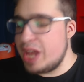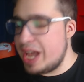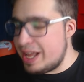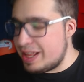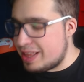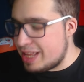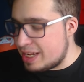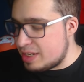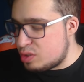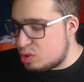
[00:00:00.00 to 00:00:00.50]

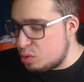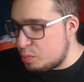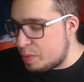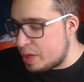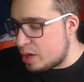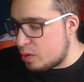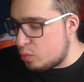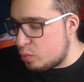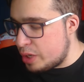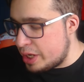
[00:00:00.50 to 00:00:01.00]
está
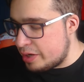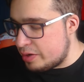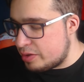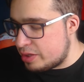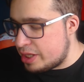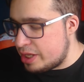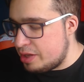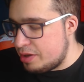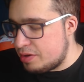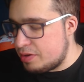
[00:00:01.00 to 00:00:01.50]
súper bueno,
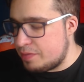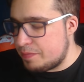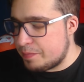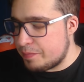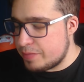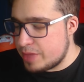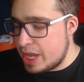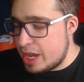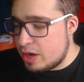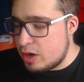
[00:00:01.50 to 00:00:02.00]
tío.
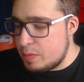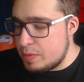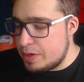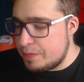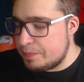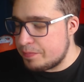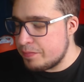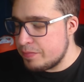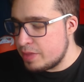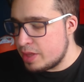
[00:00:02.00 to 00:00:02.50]
Es como...
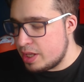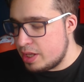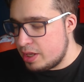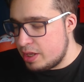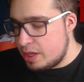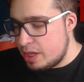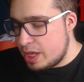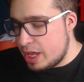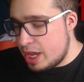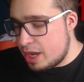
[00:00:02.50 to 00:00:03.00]

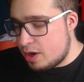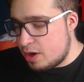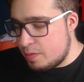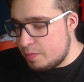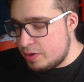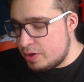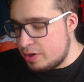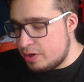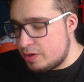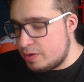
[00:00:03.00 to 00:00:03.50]
Es
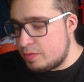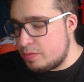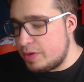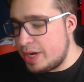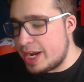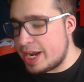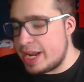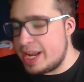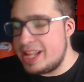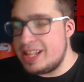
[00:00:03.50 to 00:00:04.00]
como
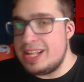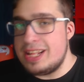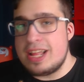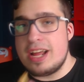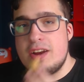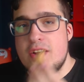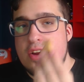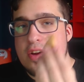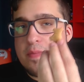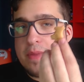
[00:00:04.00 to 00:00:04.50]
una galletita
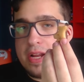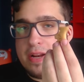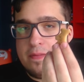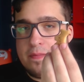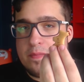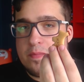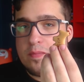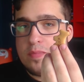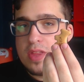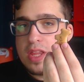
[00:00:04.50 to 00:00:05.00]
normal
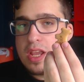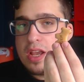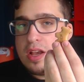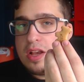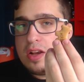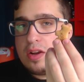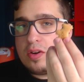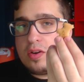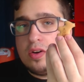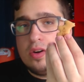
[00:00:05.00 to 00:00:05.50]

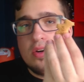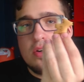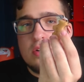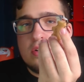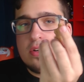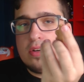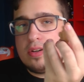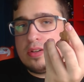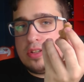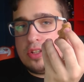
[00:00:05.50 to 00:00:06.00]

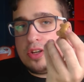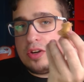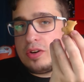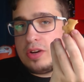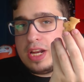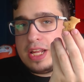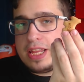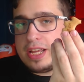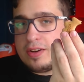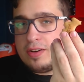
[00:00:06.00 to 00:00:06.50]
con
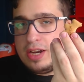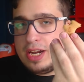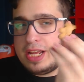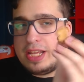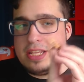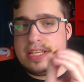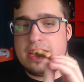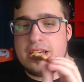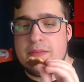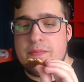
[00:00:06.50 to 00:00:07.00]
chocolate con
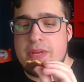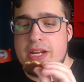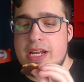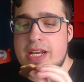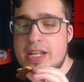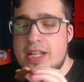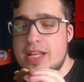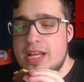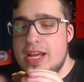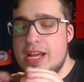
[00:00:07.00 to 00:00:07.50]
leche. Mira,
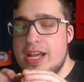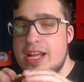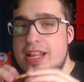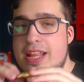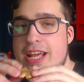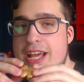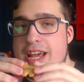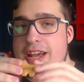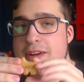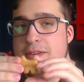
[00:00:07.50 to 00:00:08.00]
este,
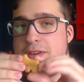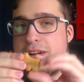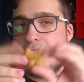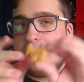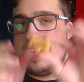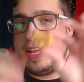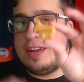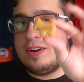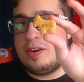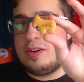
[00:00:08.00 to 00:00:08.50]
este es un
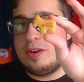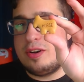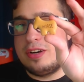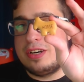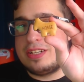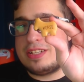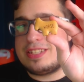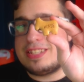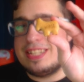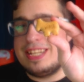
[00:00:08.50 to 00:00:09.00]
caballo.
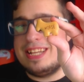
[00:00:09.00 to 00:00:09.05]
Horse.